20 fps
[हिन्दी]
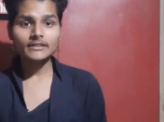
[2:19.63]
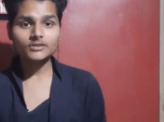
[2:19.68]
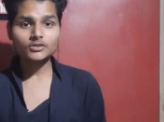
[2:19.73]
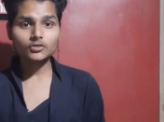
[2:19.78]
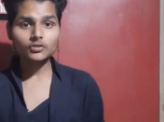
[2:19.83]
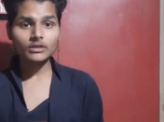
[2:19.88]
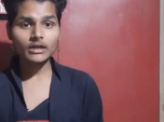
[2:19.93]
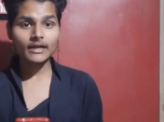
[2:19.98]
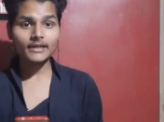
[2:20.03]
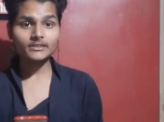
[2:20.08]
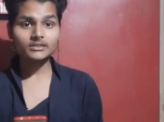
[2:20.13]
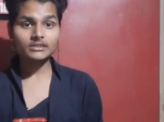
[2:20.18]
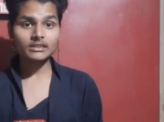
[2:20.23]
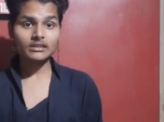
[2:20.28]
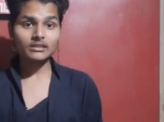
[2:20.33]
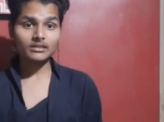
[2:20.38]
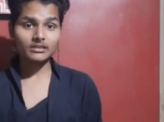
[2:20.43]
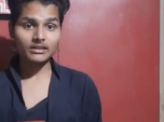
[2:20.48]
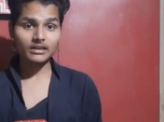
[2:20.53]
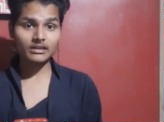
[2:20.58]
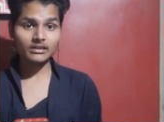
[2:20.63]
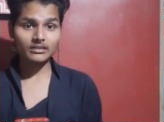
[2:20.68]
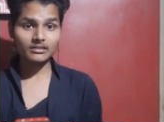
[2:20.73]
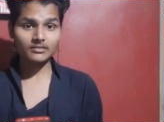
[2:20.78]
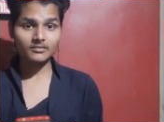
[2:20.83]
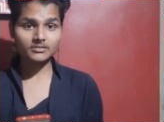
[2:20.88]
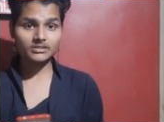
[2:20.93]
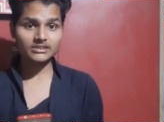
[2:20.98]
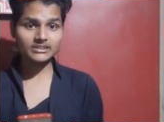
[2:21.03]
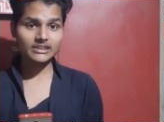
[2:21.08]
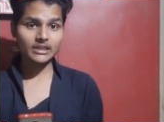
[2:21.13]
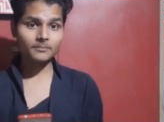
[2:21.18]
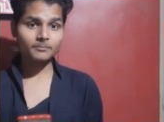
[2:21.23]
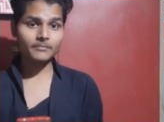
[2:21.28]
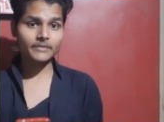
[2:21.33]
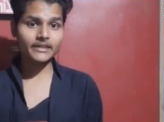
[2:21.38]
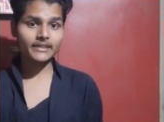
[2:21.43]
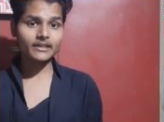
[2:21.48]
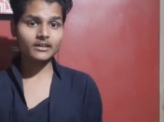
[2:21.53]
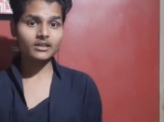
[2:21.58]
सो गाइज तब
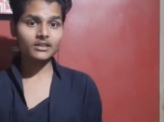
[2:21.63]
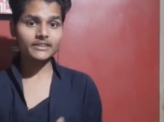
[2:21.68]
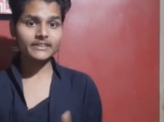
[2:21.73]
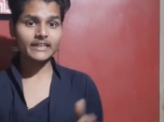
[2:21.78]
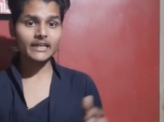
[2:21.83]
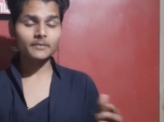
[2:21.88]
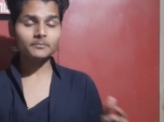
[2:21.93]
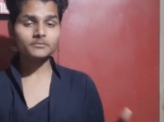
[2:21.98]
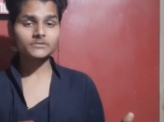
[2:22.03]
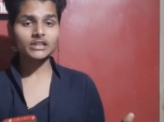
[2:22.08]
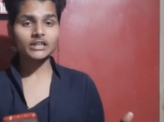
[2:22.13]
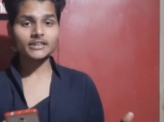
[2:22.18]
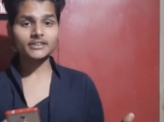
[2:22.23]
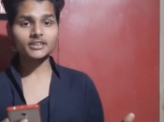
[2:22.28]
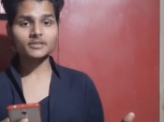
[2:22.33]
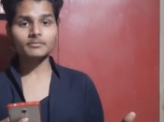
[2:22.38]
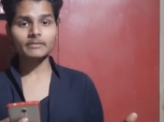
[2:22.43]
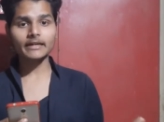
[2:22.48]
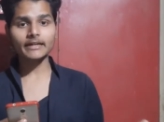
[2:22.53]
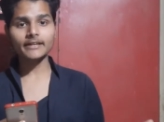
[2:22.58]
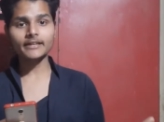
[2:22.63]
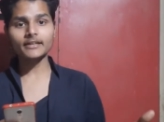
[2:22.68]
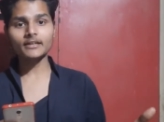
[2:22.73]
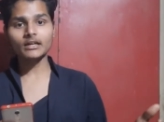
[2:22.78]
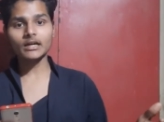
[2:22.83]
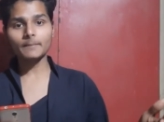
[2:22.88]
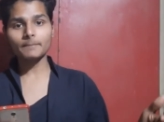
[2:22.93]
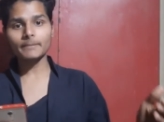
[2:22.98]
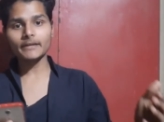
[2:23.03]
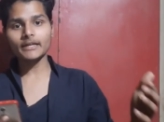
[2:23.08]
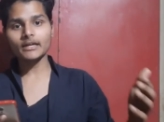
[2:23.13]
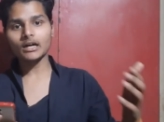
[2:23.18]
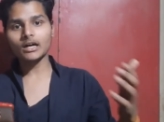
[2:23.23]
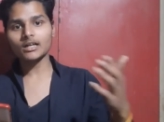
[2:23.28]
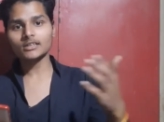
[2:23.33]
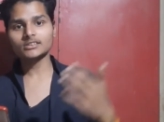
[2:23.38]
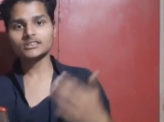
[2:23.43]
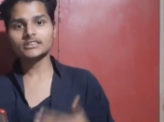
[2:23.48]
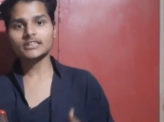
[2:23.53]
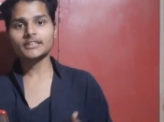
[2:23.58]
मेरा टाइम था कि मैंने अपने
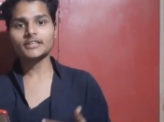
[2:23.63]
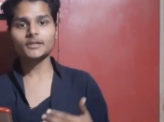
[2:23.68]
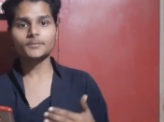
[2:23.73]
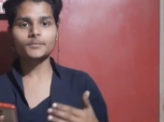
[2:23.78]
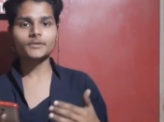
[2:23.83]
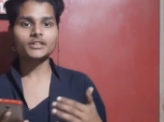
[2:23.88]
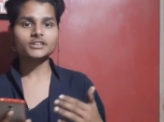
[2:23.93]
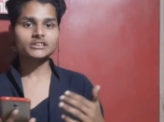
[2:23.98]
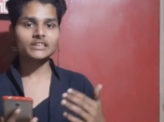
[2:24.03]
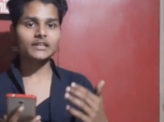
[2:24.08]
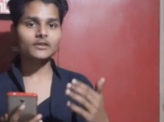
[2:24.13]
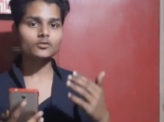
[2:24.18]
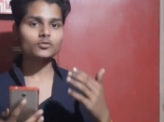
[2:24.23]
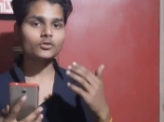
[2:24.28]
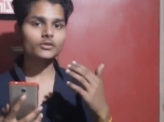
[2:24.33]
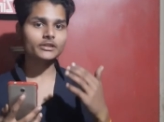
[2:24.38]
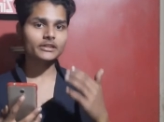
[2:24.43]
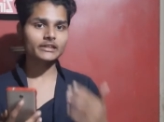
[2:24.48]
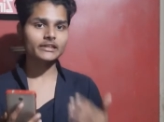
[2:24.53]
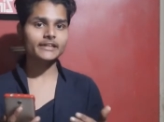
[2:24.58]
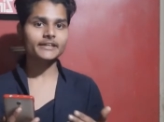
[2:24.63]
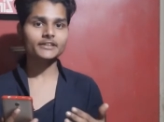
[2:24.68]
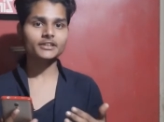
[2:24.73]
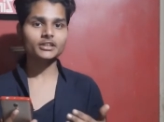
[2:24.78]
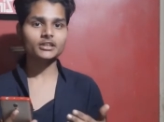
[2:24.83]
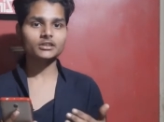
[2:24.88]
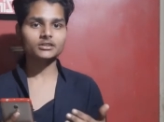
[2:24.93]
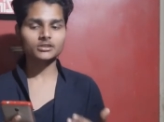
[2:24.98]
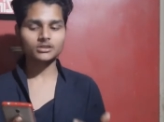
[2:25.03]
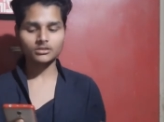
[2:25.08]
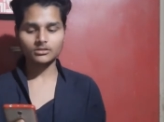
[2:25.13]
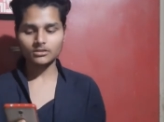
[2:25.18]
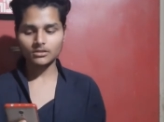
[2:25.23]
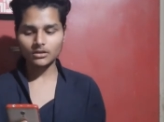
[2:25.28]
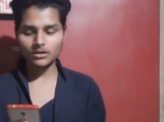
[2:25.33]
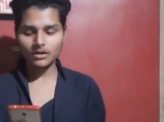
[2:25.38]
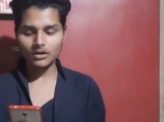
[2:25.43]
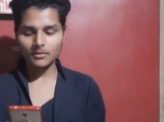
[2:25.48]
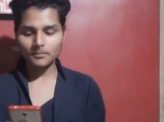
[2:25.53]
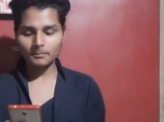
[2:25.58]
हाथ से ही अपने चैनल को डिलीट किया था
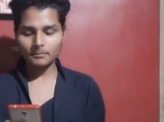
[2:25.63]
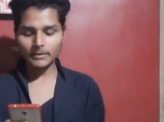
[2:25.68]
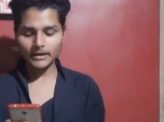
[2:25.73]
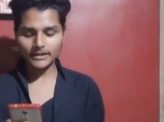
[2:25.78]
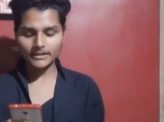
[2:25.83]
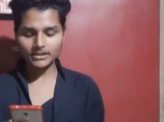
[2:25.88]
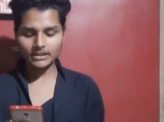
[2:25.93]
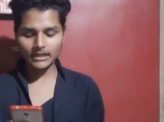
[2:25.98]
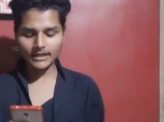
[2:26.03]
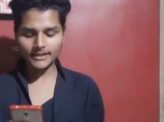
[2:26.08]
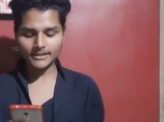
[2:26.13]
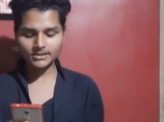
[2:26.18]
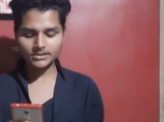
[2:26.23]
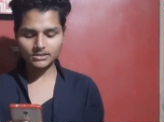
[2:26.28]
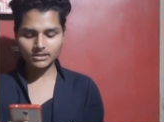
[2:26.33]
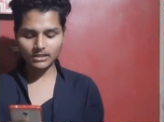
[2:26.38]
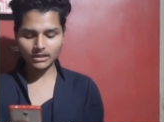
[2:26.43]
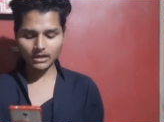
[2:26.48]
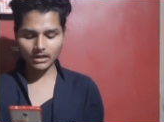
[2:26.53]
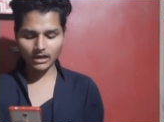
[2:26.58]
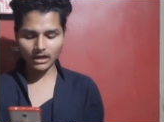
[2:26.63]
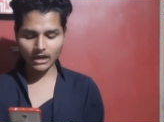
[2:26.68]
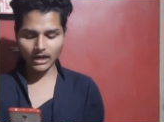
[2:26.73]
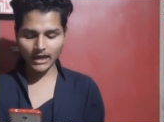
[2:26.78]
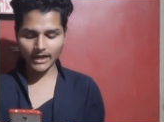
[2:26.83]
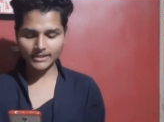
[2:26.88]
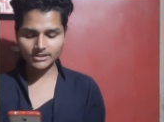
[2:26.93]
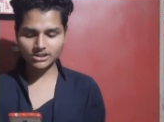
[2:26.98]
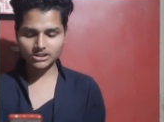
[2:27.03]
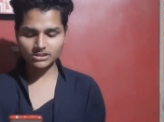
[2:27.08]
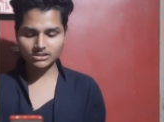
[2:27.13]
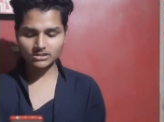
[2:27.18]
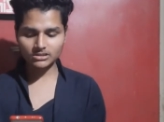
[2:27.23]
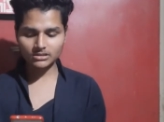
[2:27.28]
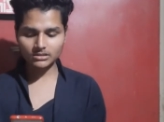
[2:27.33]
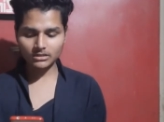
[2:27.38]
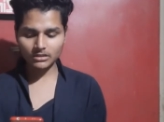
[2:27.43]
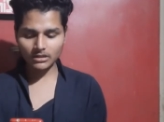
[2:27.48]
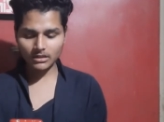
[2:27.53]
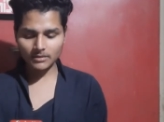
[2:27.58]
बट गाइज आज
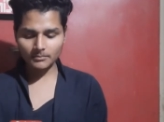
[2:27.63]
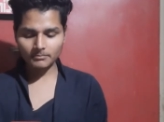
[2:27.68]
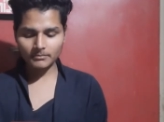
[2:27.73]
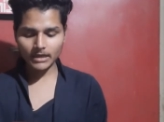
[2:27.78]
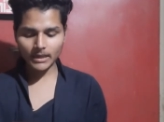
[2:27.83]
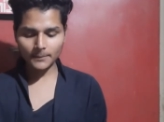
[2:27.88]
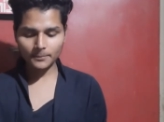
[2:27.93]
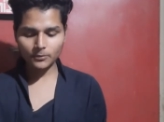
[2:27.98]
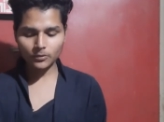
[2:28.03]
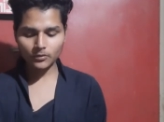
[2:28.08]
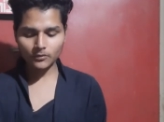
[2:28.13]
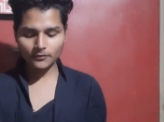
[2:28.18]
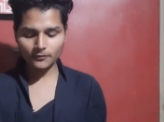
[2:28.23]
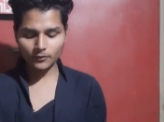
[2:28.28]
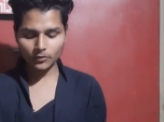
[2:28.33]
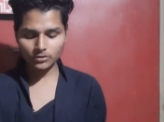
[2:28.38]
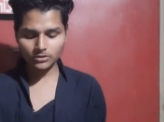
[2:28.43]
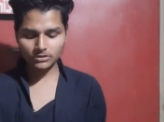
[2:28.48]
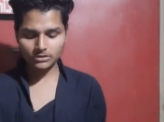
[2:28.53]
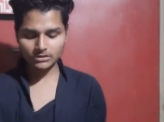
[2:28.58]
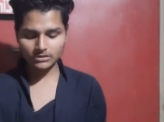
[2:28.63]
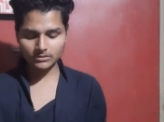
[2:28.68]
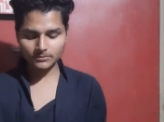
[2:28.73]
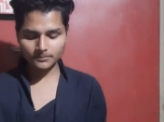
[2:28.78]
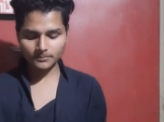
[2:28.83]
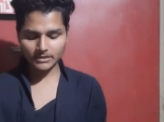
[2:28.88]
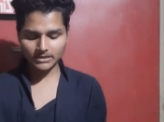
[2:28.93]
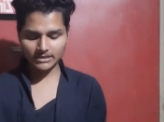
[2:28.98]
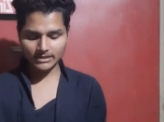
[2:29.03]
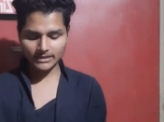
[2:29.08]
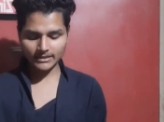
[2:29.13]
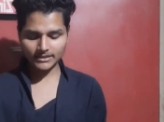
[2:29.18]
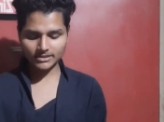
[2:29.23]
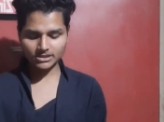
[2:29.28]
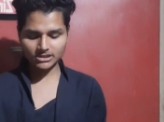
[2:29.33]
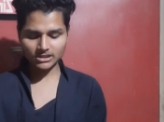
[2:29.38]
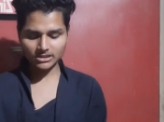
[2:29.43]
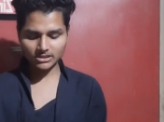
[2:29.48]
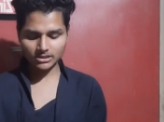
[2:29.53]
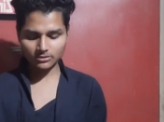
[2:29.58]
मैं आपको वो बताना
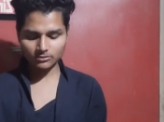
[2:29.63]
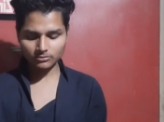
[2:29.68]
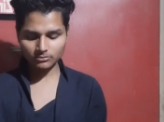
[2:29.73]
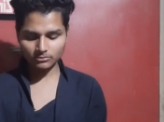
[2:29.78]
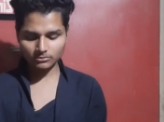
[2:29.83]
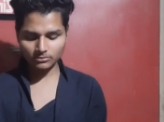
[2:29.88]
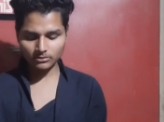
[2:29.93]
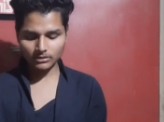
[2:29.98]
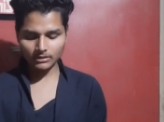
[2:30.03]
चाहता हूँ